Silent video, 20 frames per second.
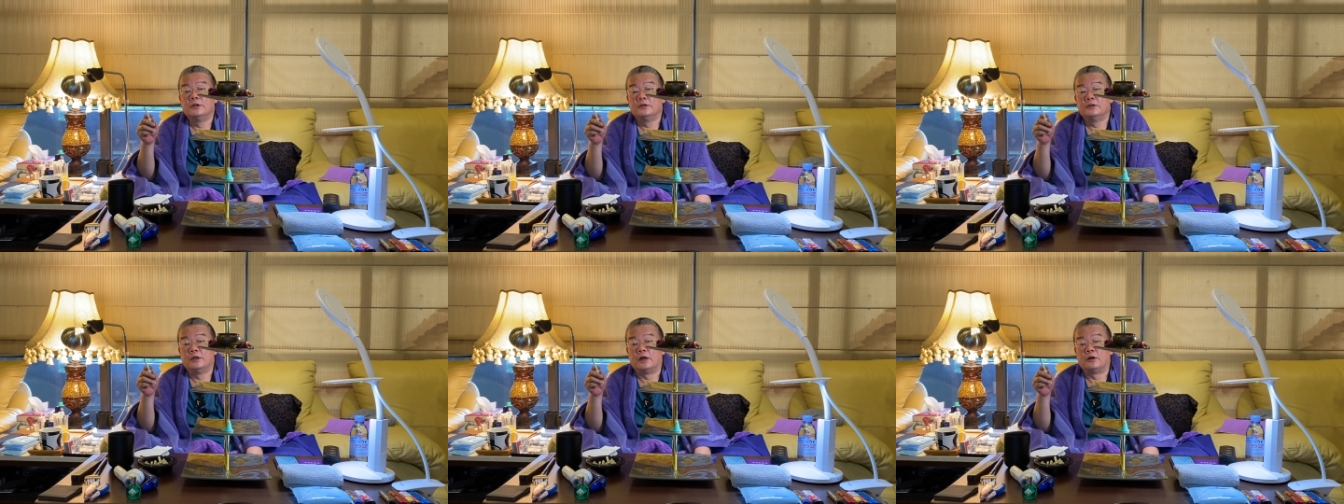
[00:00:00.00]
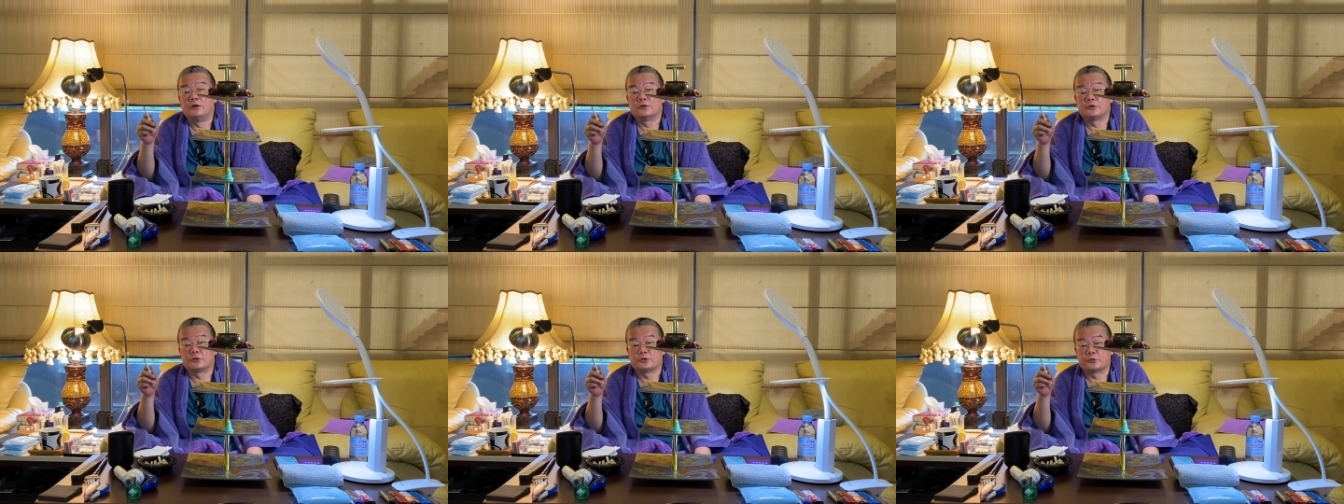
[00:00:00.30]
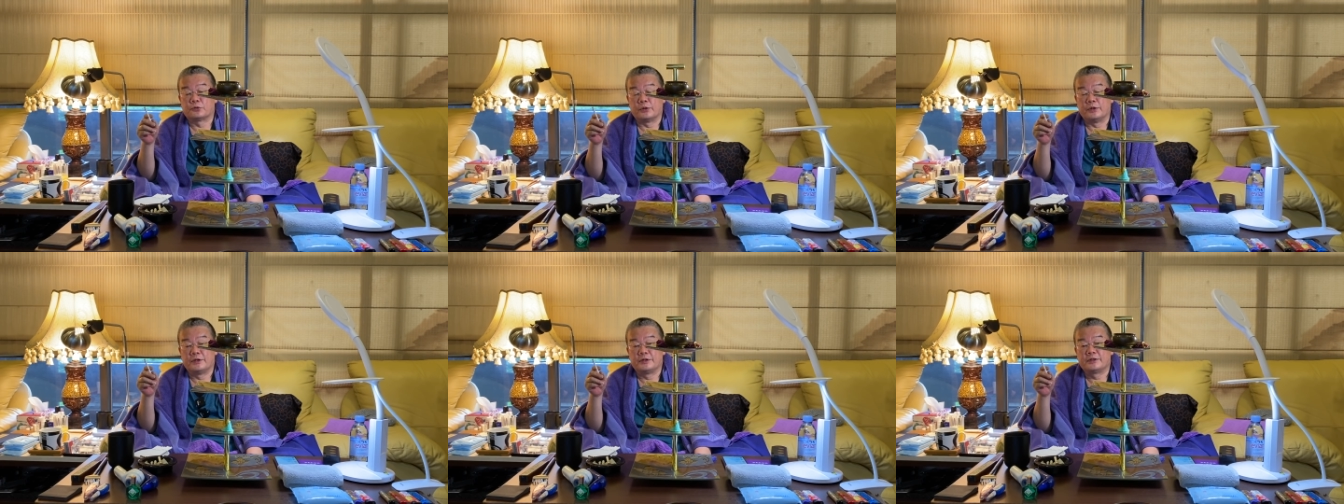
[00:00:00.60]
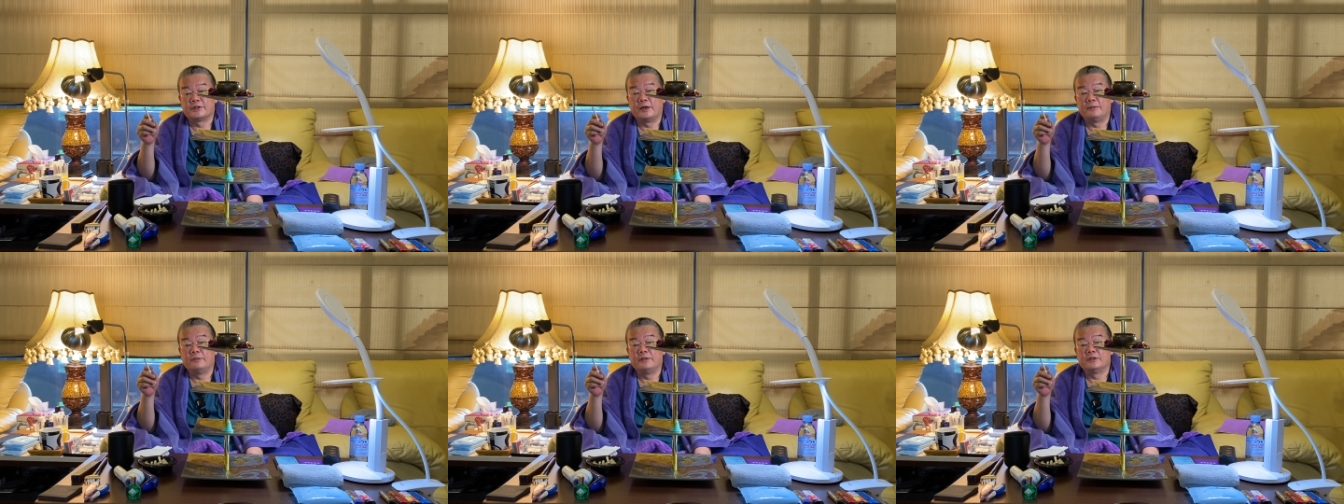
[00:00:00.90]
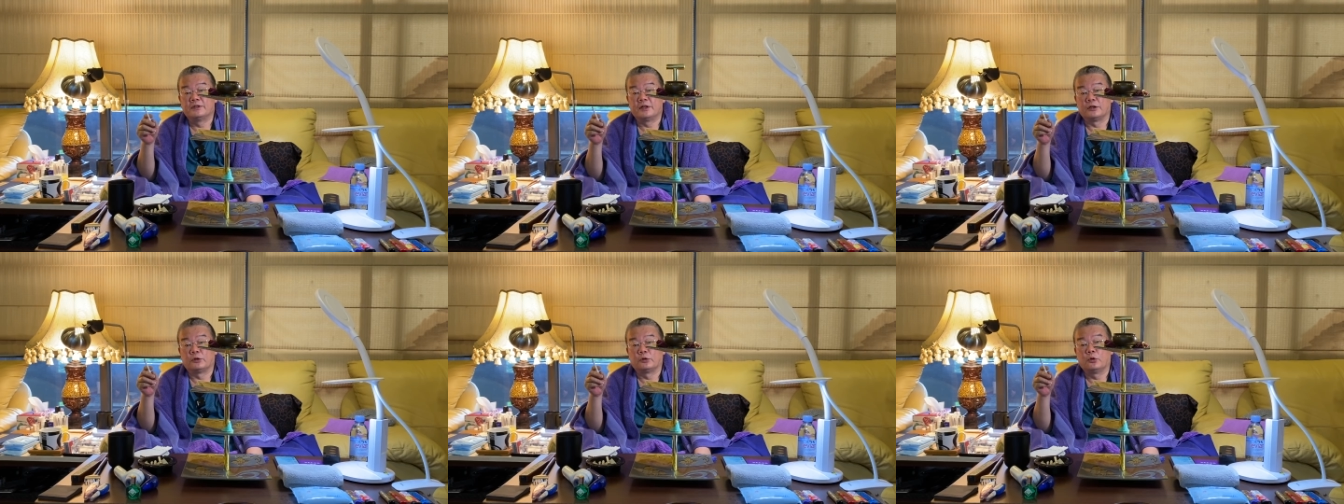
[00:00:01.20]
然后水上面
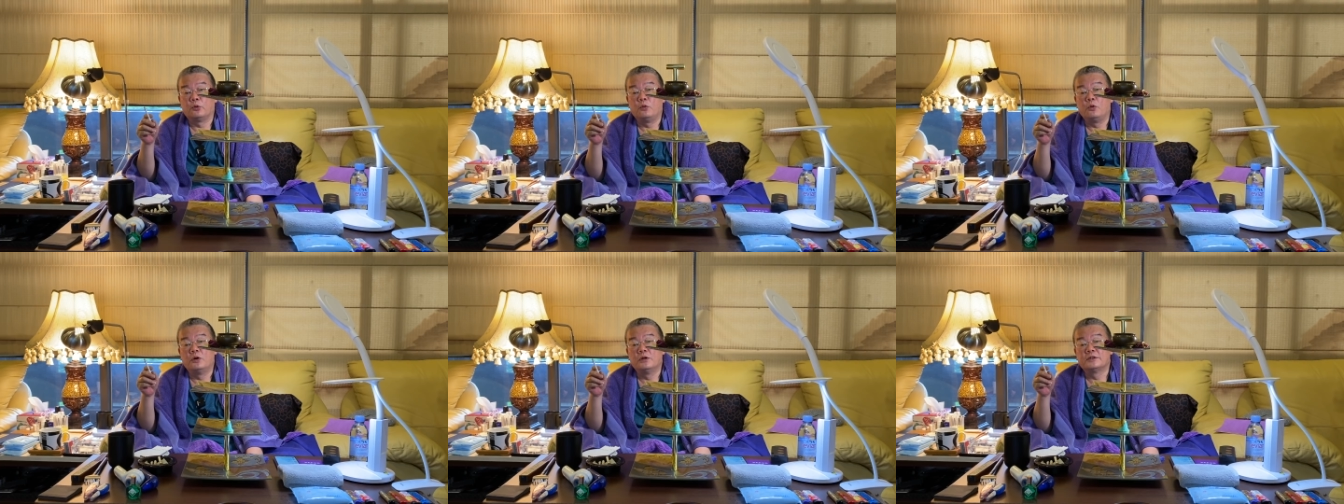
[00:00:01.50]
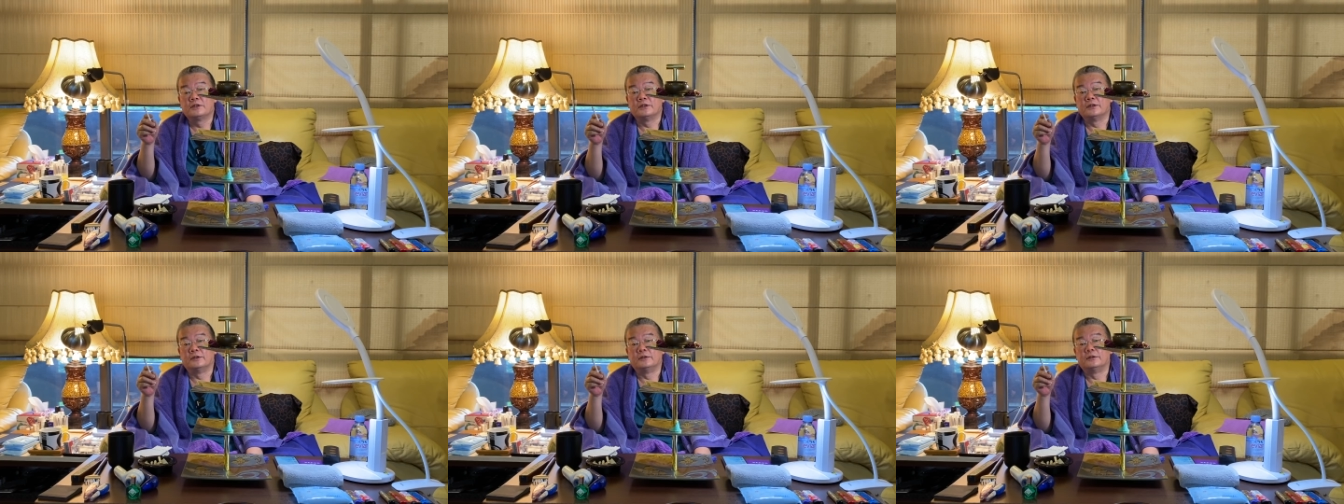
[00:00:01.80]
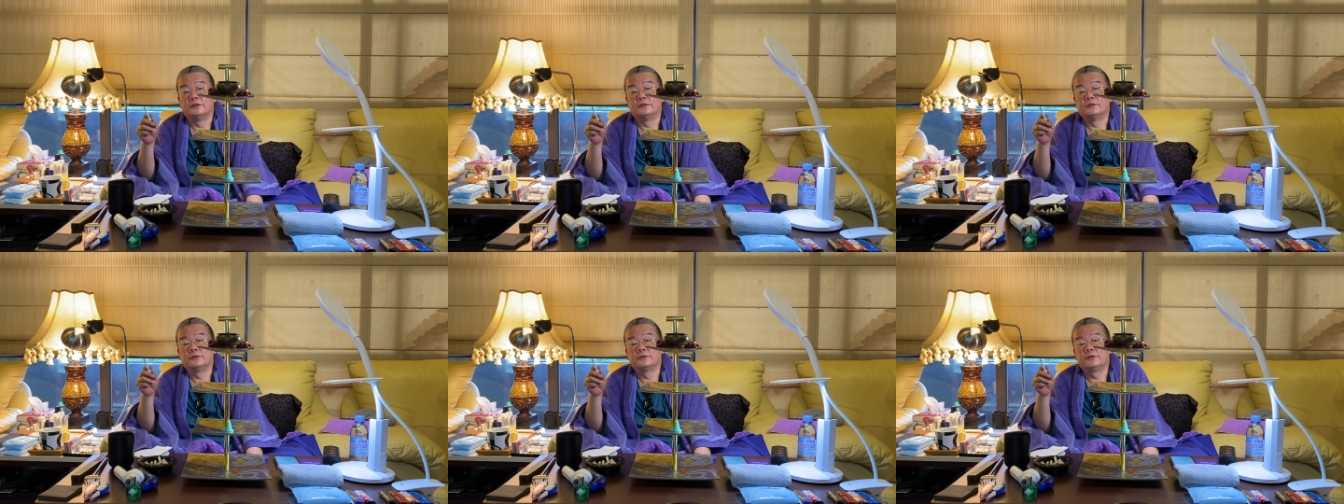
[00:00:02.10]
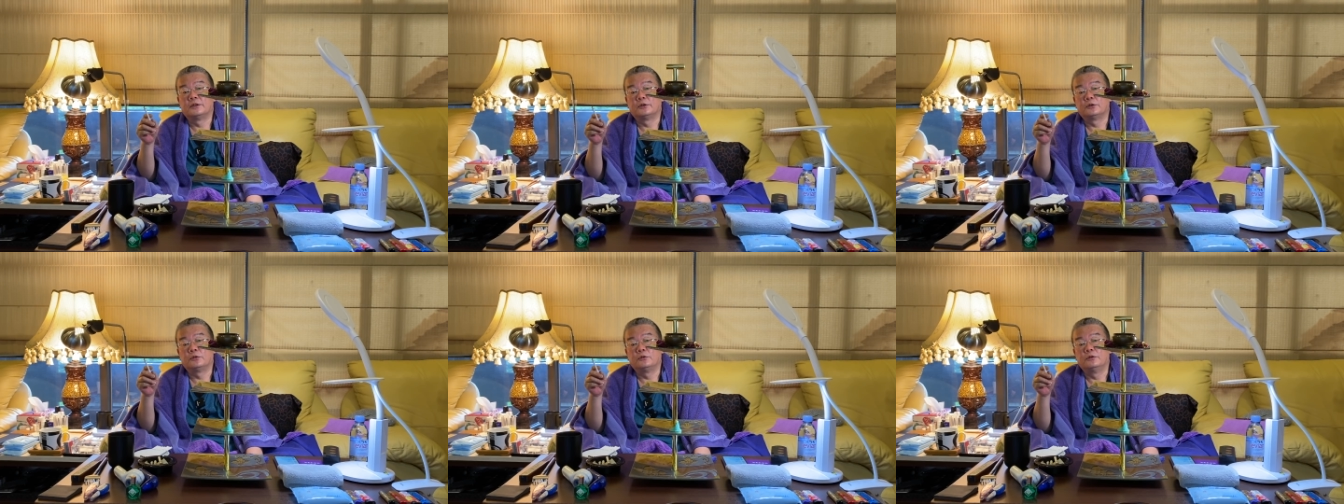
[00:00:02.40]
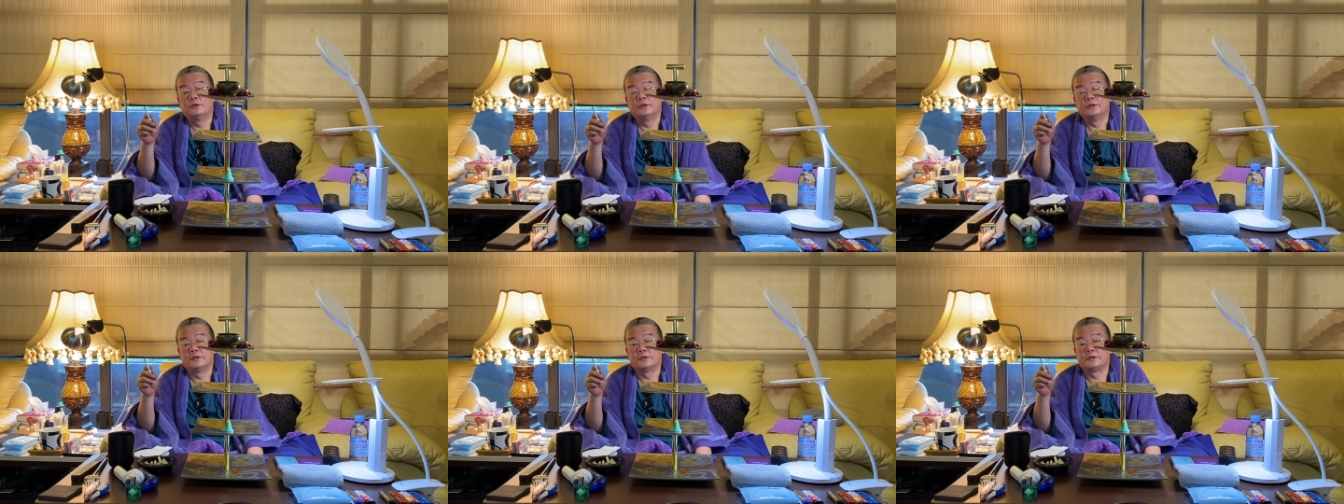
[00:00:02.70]
再拖着哦，再拖
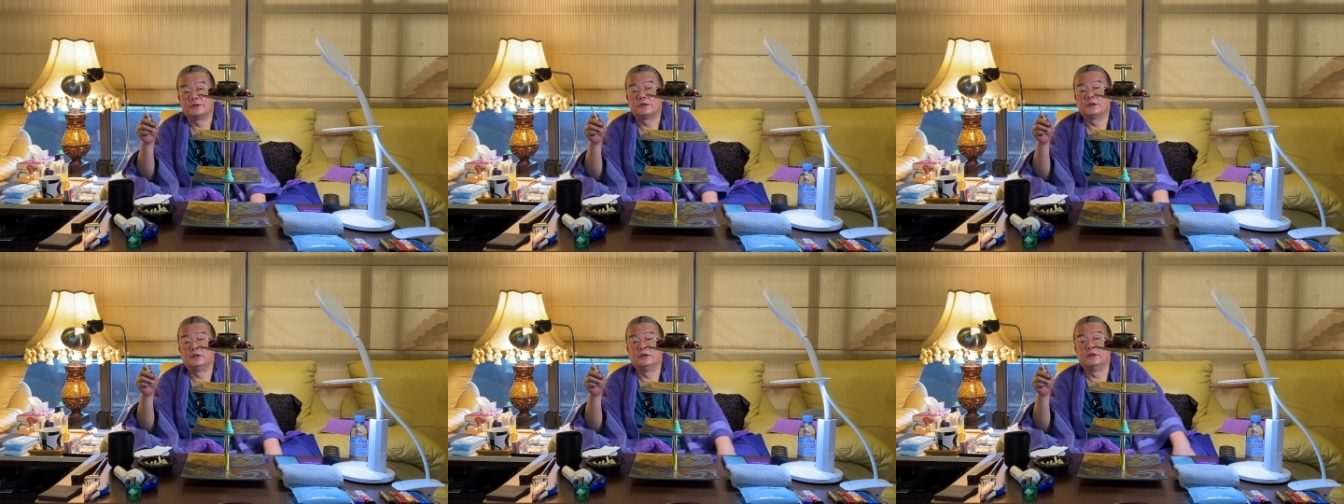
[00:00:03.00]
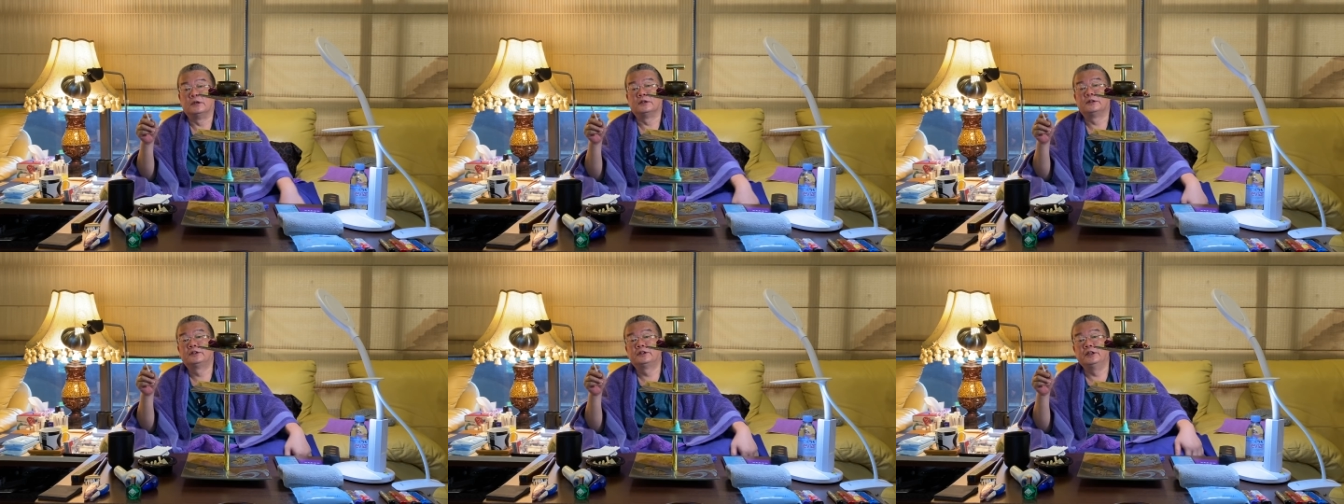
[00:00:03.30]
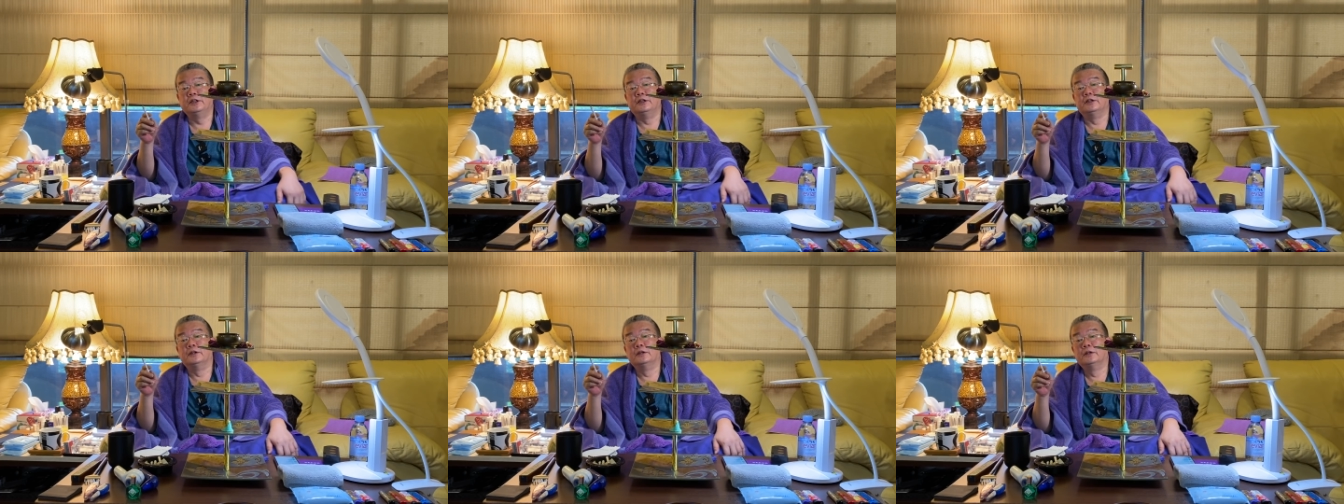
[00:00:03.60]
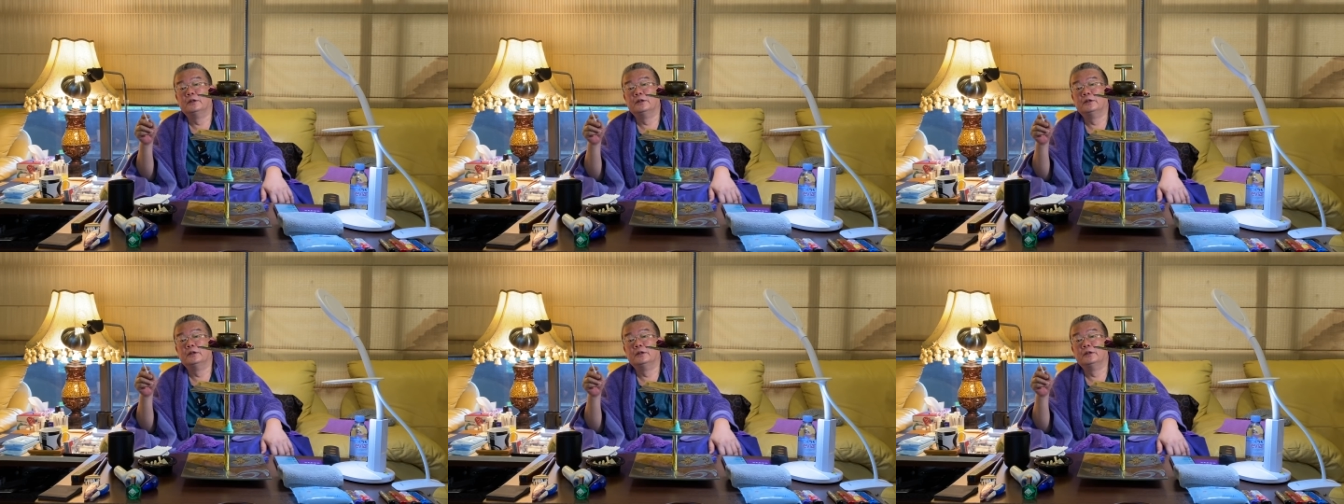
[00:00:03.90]
了呃地，